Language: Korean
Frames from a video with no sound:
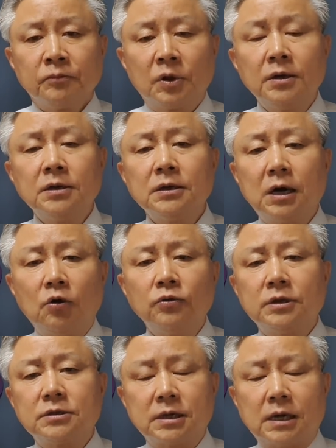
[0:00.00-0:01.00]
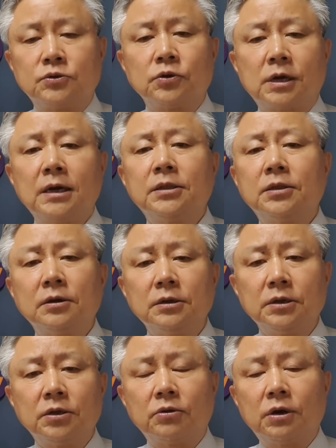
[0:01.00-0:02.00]
그런 가운데서 계속 갈등을
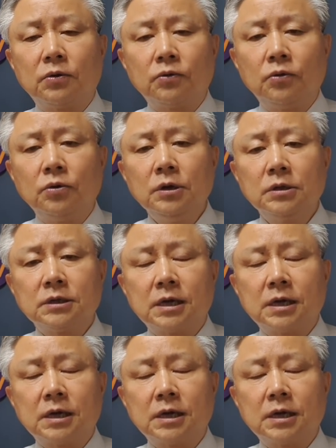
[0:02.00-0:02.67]
일으켜왔고